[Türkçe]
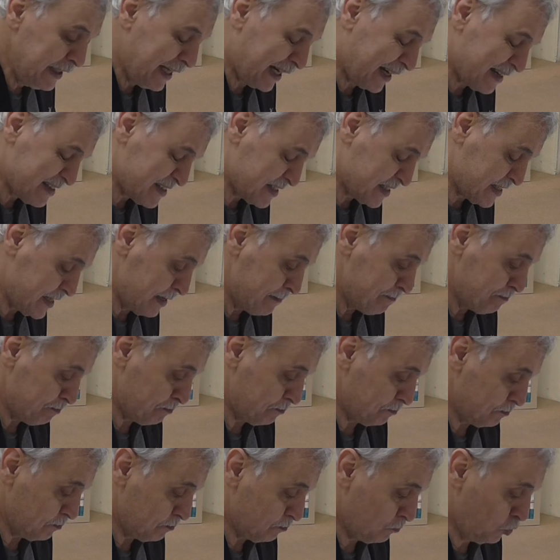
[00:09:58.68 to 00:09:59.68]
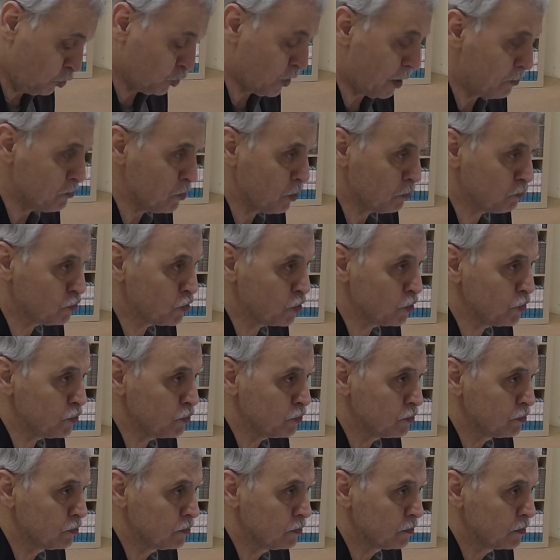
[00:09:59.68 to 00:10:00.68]
iksim. Bu da mümkün.
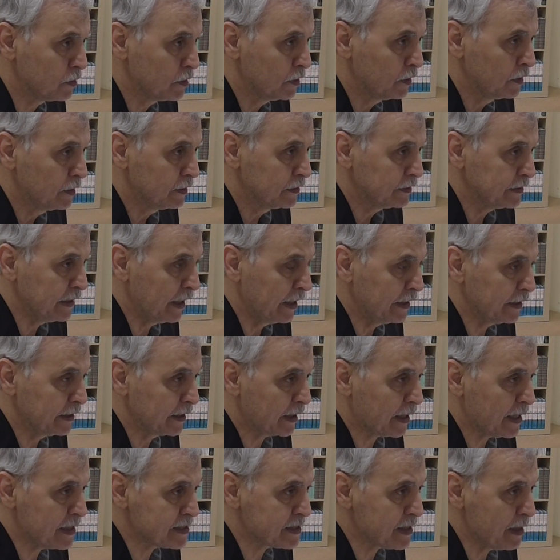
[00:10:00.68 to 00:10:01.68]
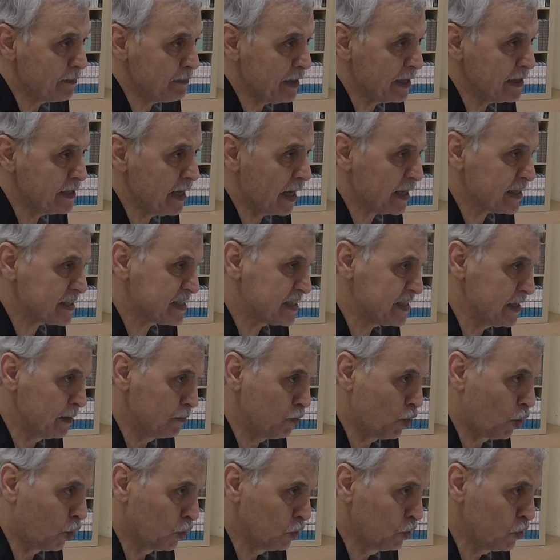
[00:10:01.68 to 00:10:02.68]
Yani kaseme
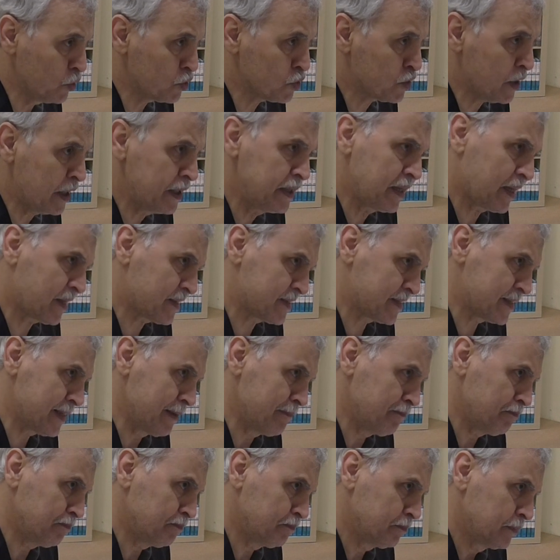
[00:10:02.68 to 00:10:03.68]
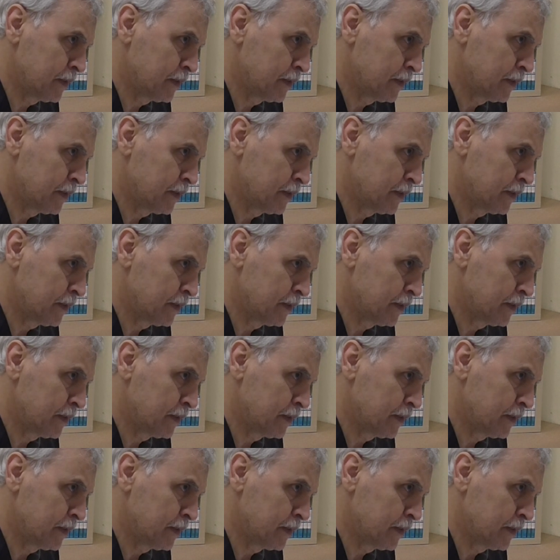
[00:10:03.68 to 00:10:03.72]
yaksimu olursa iksim.